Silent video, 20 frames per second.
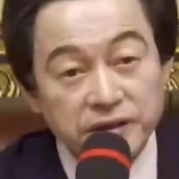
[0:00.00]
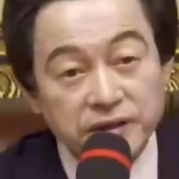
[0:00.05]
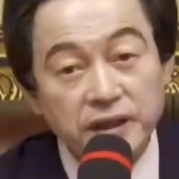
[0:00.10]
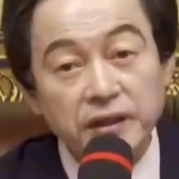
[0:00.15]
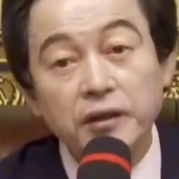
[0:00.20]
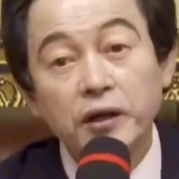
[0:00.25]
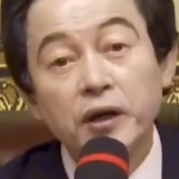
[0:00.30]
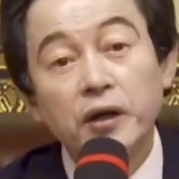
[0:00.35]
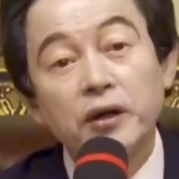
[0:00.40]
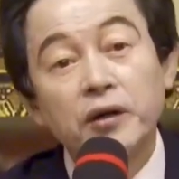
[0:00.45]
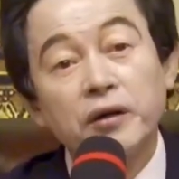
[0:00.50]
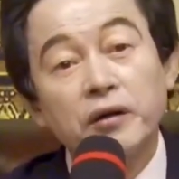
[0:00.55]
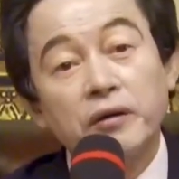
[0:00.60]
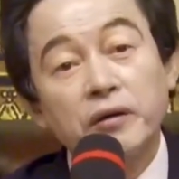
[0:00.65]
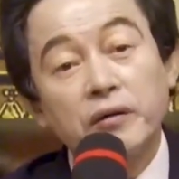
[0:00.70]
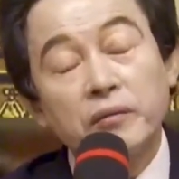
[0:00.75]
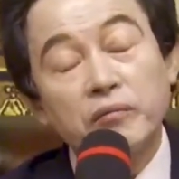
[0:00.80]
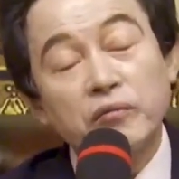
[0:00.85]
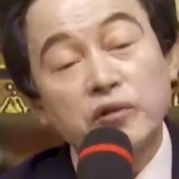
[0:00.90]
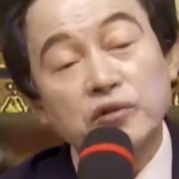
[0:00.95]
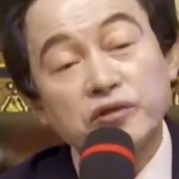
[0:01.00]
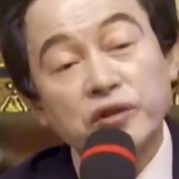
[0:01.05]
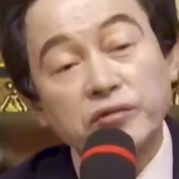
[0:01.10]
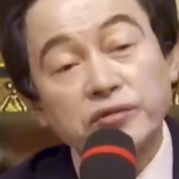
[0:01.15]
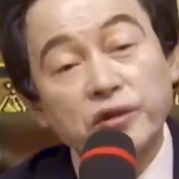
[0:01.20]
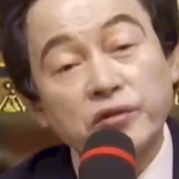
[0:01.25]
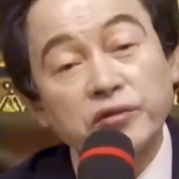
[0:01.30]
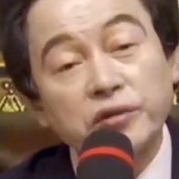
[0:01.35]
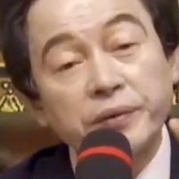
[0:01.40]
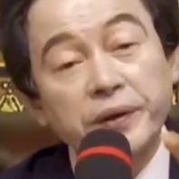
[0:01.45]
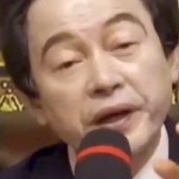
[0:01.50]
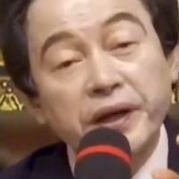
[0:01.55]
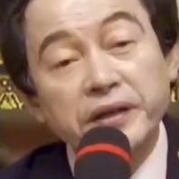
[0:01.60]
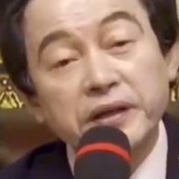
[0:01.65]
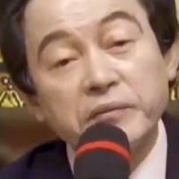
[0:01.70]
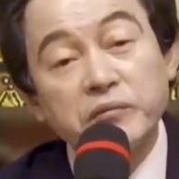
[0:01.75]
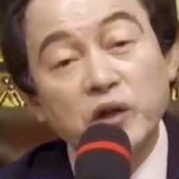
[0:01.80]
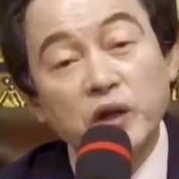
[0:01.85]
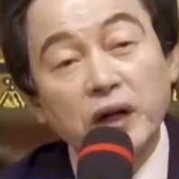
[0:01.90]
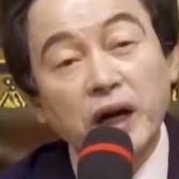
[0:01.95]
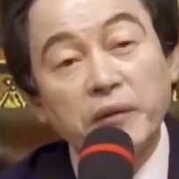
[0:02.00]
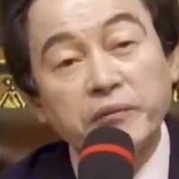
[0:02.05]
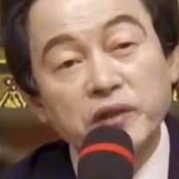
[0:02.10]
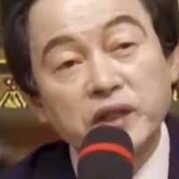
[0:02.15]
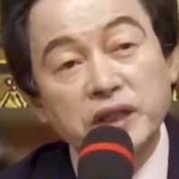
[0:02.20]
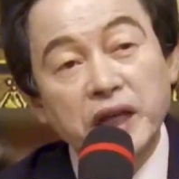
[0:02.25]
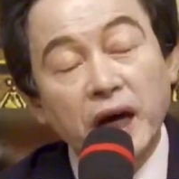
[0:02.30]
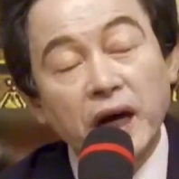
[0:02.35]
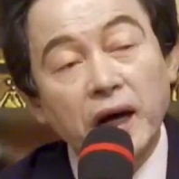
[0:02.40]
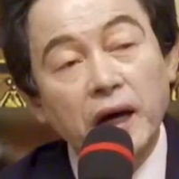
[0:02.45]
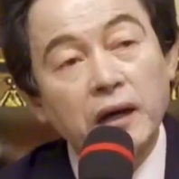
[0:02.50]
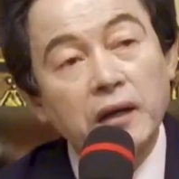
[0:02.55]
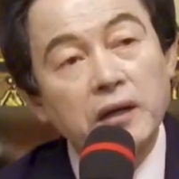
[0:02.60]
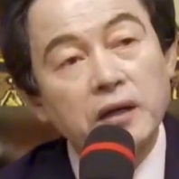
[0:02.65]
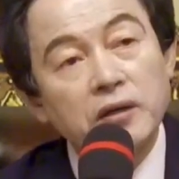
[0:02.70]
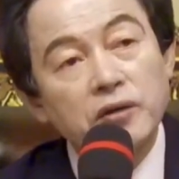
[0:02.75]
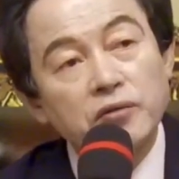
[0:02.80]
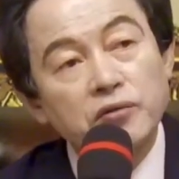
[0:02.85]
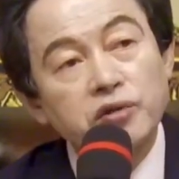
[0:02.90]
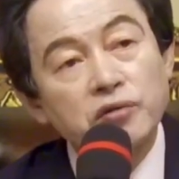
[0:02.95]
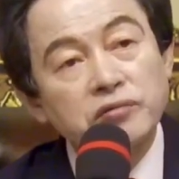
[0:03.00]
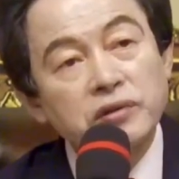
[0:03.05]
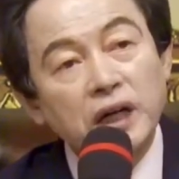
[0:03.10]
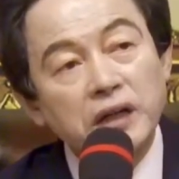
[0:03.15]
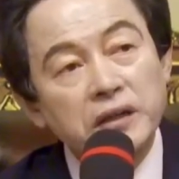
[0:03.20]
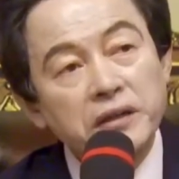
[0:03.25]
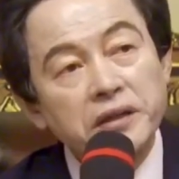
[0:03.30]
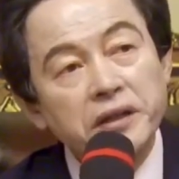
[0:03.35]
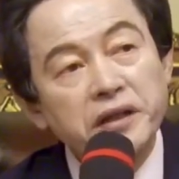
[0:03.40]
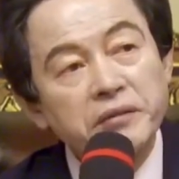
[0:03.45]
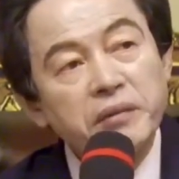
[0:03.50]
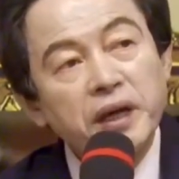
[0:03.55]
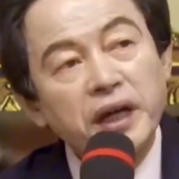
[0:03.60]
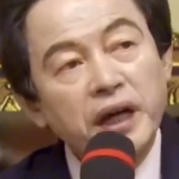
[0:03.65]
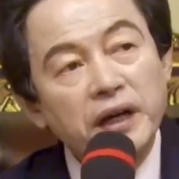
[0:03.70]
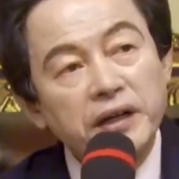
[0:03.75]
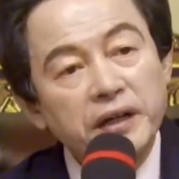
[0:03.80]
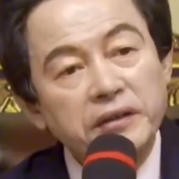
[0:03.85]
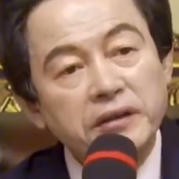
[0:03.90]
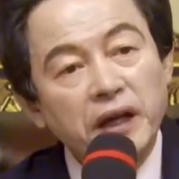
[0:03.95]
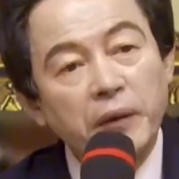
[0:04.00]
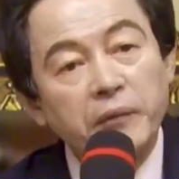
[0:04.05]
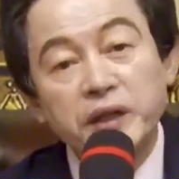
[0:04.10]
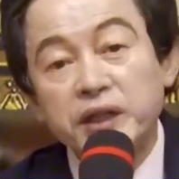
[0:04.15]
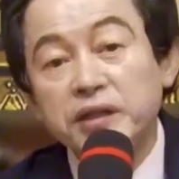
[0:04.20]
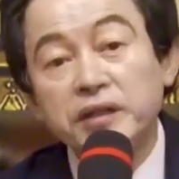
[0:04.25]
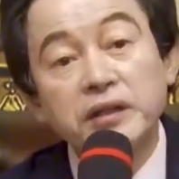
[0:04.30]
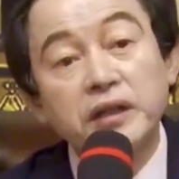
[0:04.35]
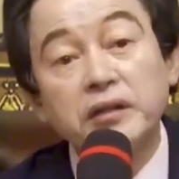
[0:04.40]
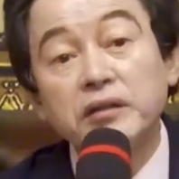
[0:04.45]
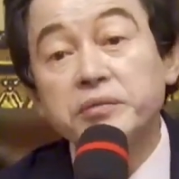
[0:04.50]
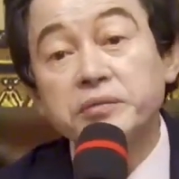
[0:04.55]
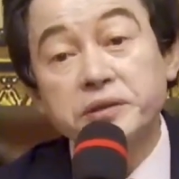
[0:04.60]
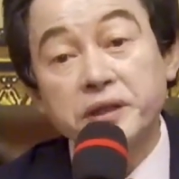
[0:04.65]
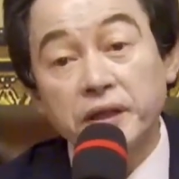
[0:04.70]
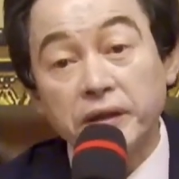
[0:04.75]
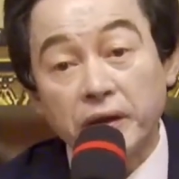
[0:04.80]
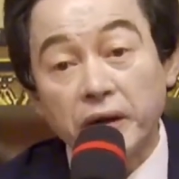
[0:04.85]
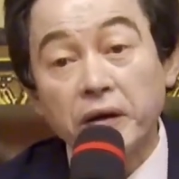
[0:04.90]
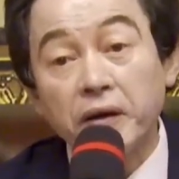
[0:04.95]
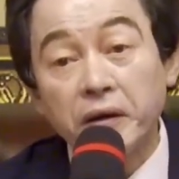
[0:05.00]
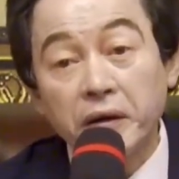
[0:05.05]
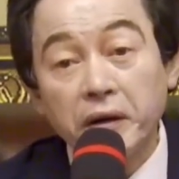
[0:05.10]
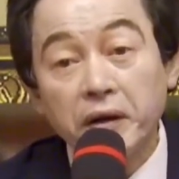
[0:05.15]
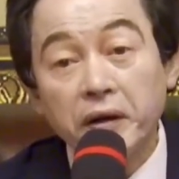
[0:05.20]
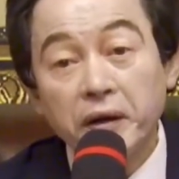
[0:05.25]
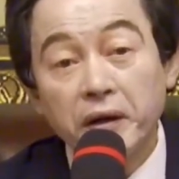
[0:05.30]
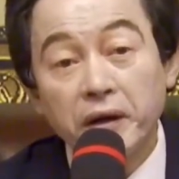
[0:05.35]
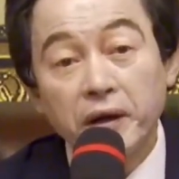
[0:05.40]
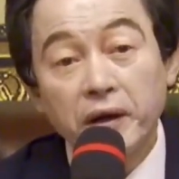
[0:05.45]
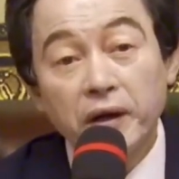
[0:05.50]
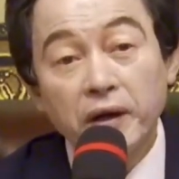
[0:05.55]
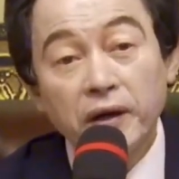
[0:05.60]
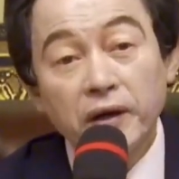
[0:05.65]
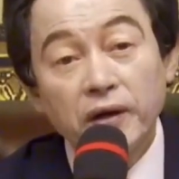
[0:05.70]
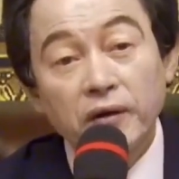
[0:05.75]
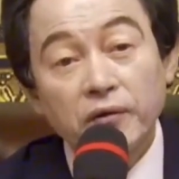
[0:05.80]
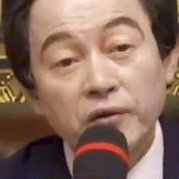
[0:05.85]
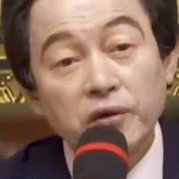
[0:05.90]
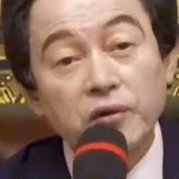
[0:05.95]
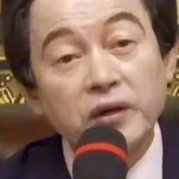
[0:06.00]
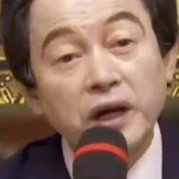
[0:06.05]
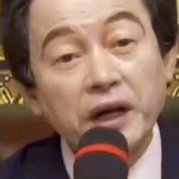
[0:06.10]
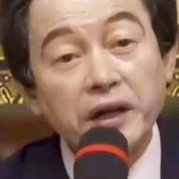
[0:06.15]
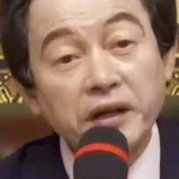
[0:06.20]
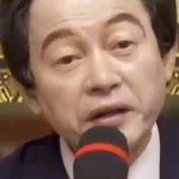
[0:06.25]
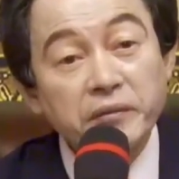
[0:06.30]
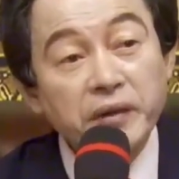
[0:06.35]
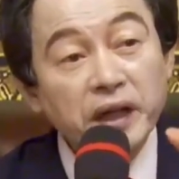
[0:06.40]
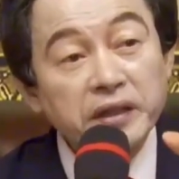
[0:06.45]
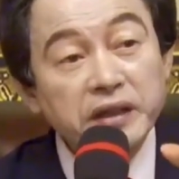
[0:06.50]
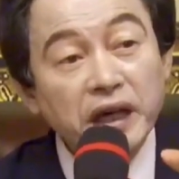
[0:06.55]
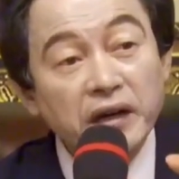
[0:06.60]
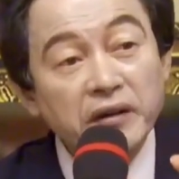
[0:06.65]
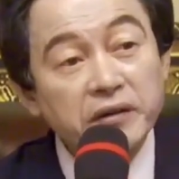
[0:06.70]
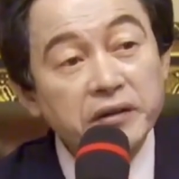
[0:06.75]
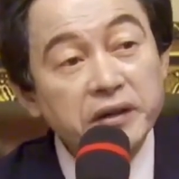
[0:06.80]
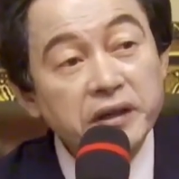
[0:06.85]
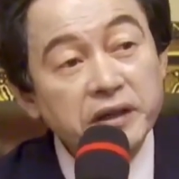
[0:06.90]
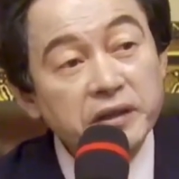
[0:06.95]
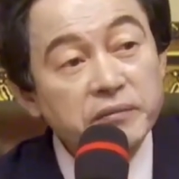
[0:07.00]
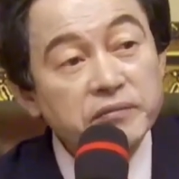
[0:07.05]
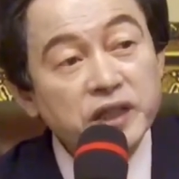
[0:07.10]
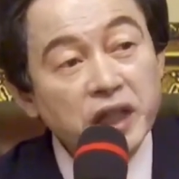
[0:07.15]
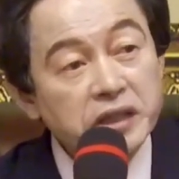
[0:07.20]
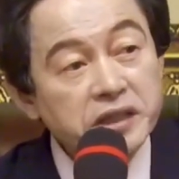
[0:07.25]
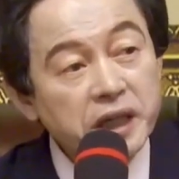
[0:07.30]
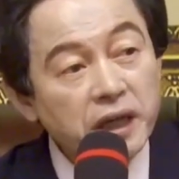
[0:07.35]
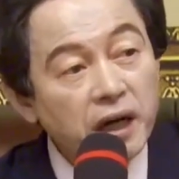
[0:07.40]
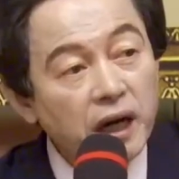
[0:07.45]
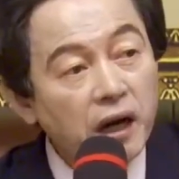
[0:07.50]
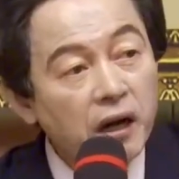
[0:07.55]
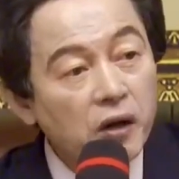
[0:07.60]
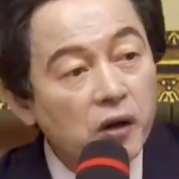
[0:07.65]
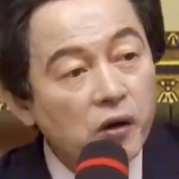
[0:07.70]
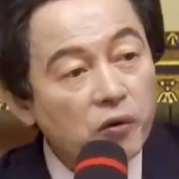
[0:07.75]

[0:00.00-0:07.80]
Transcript: 그래서 무소속 후보에게는 뭐가 없느냐? 국가를 혁명하겠다. 뭐 이런 게 없어요. 국가혁명당 그 이름 자체가